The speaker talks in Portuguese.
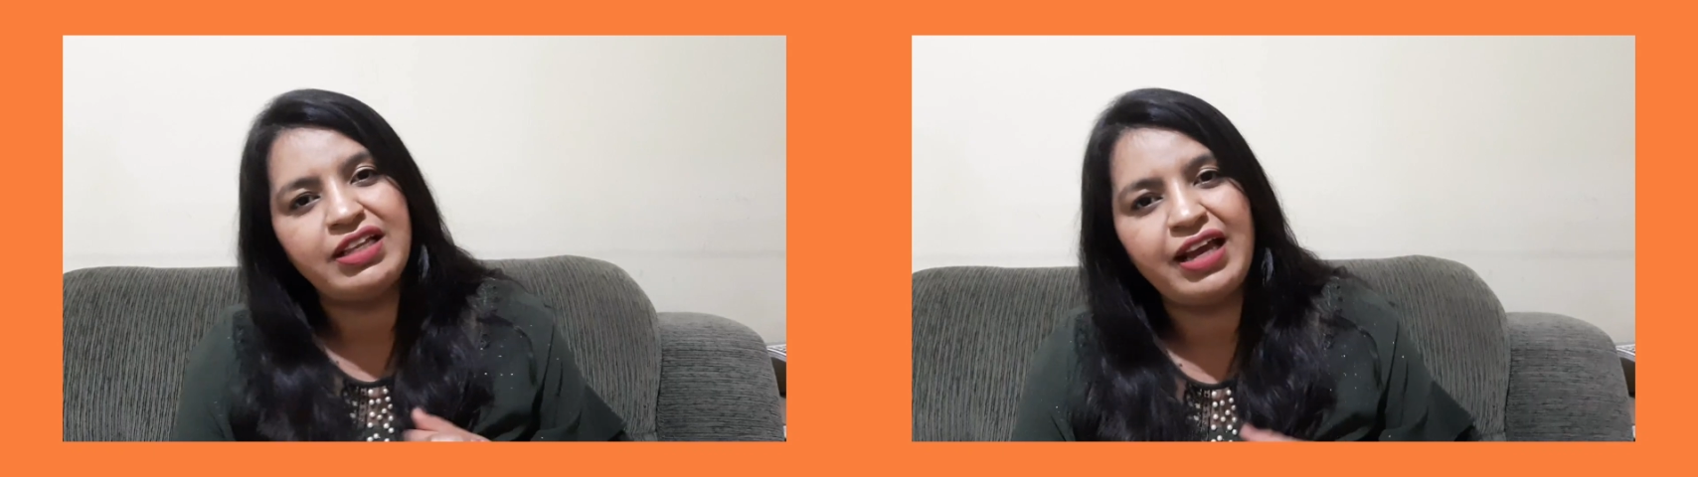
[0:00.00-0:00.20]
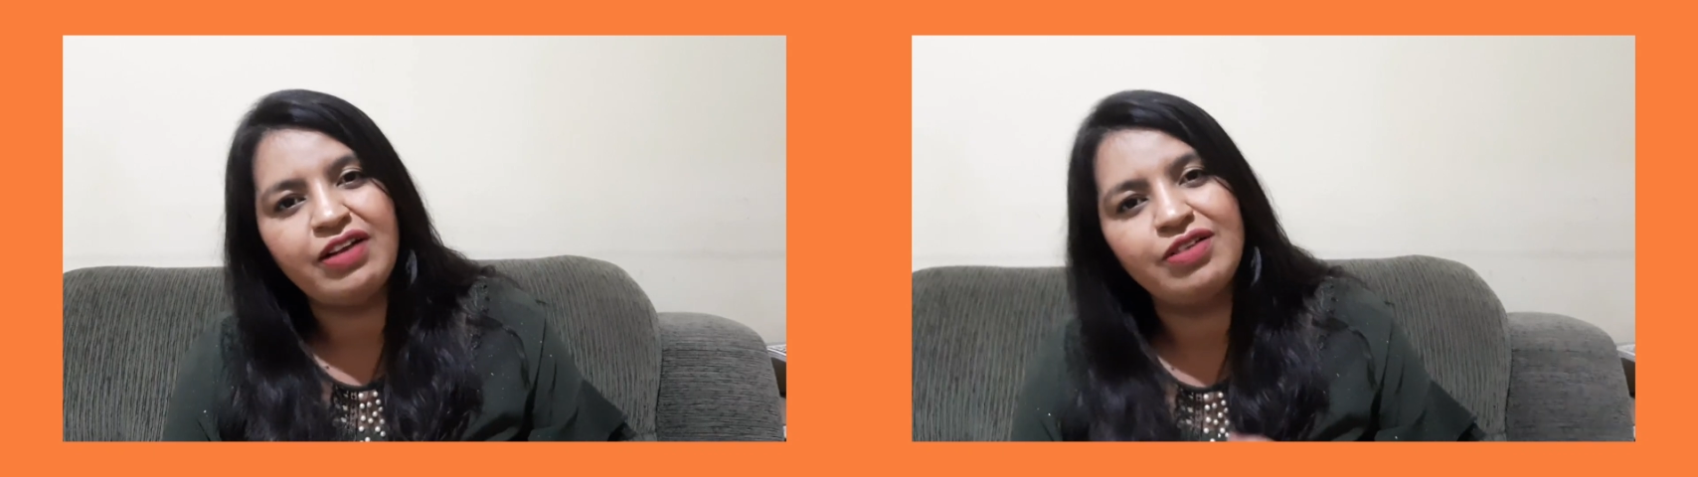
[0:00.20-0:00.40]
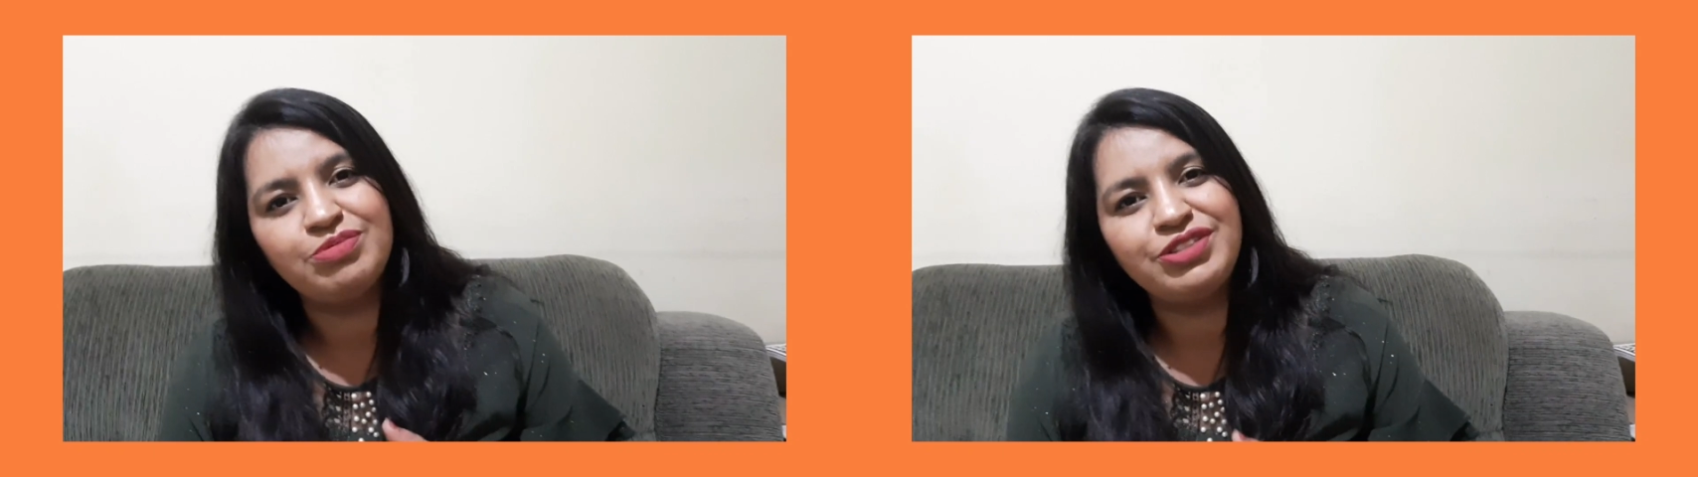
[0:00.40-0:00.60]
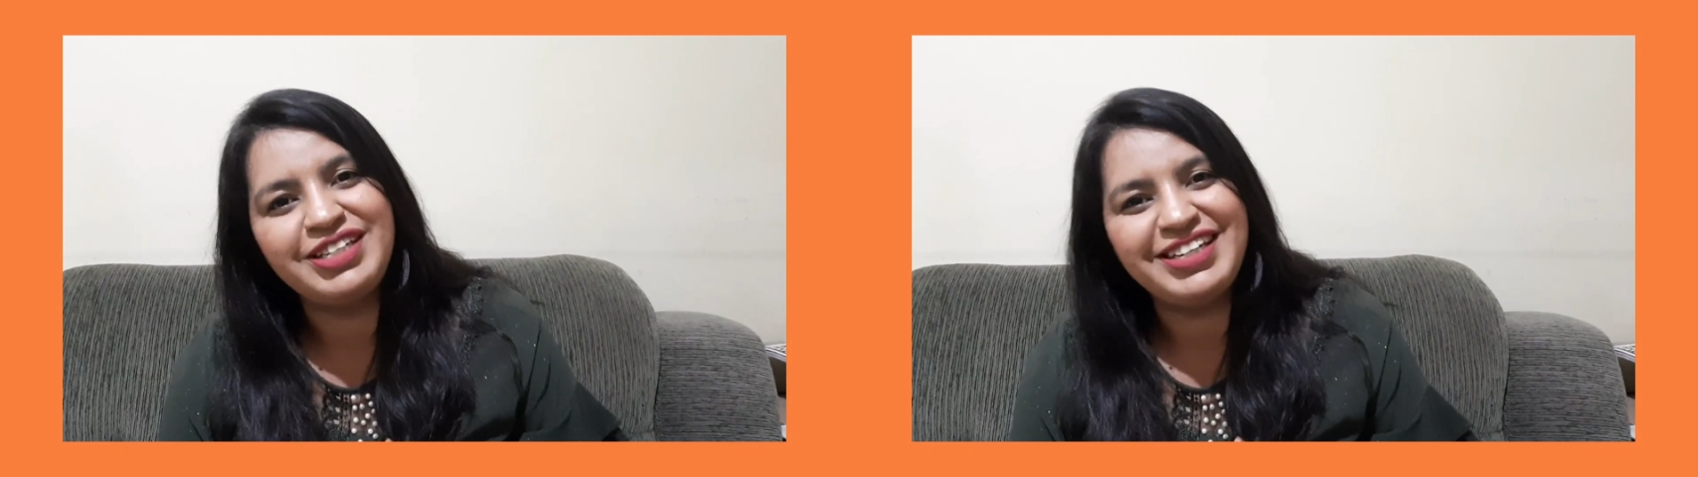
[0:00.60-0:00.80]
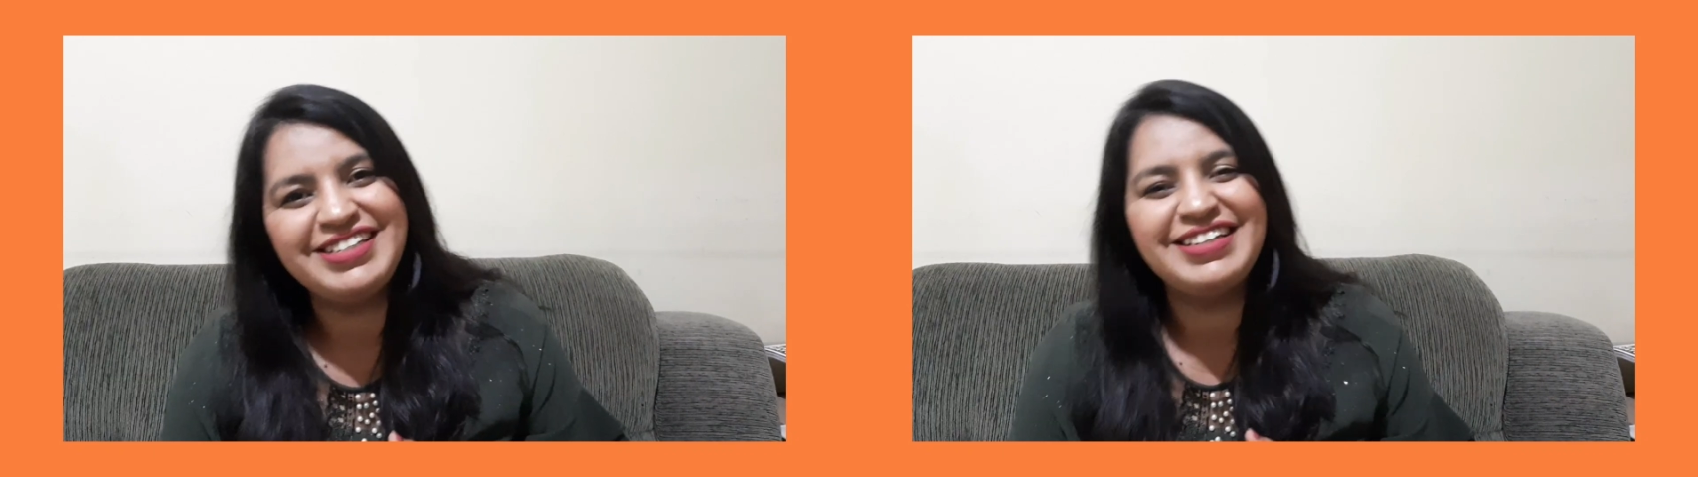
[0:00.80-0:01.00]
né, como
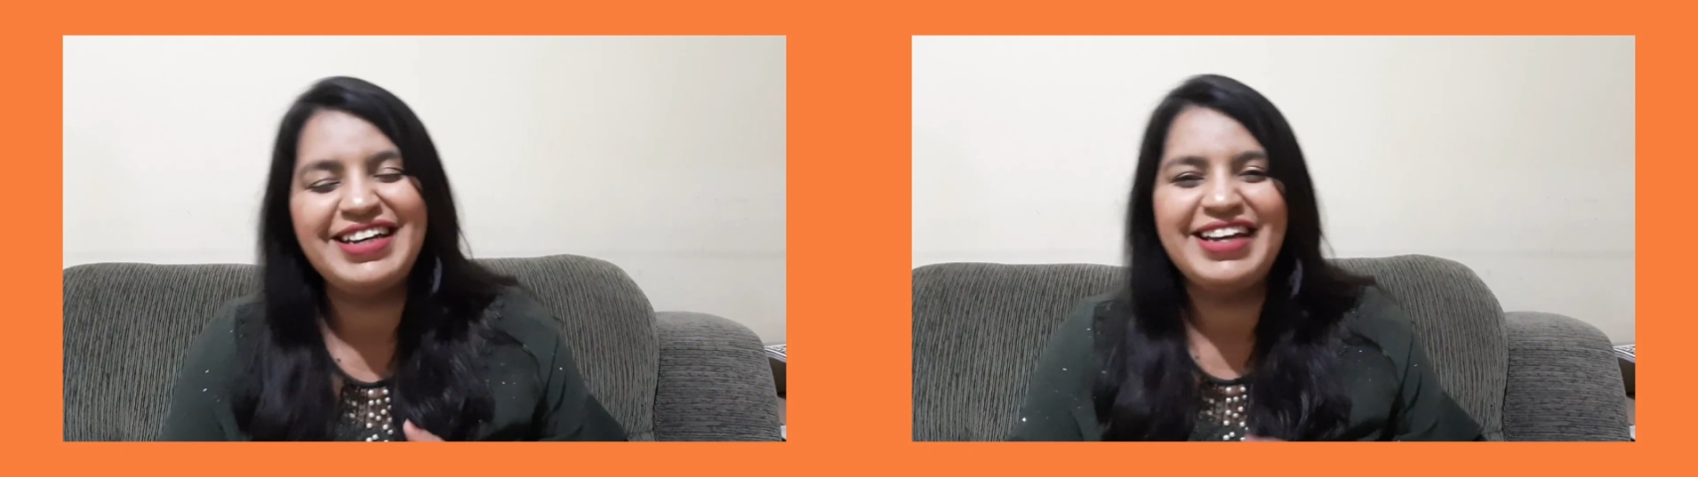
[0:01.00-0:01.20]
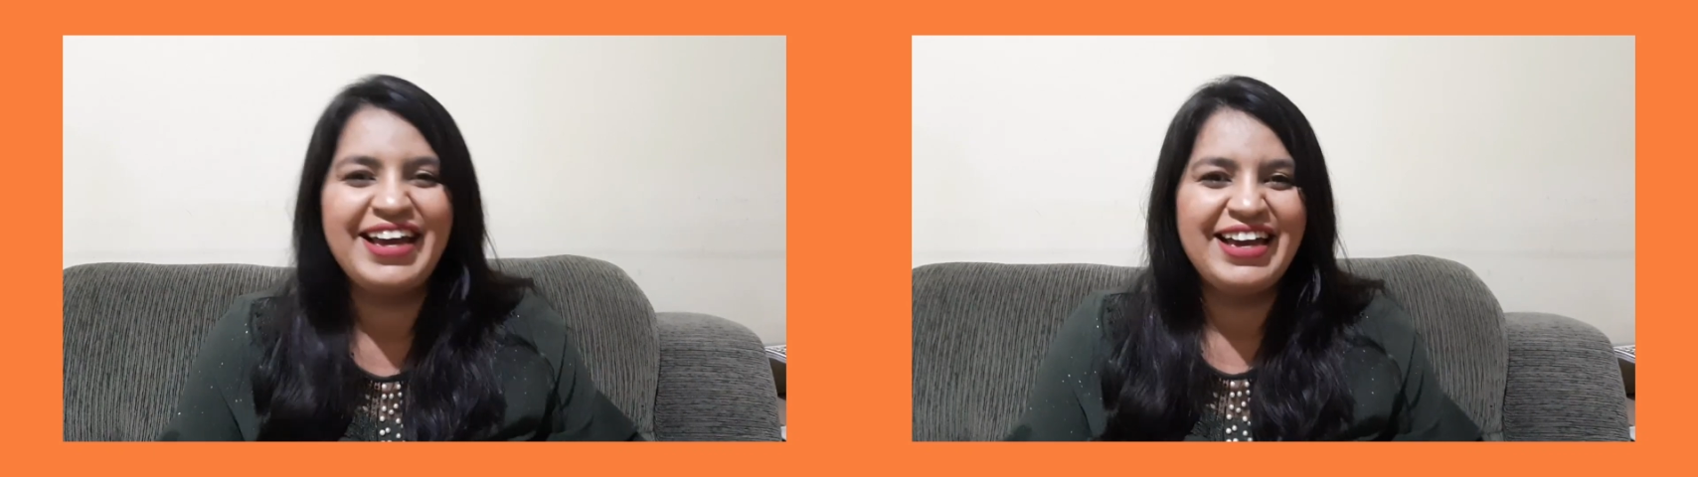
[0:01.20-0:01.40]
dizem.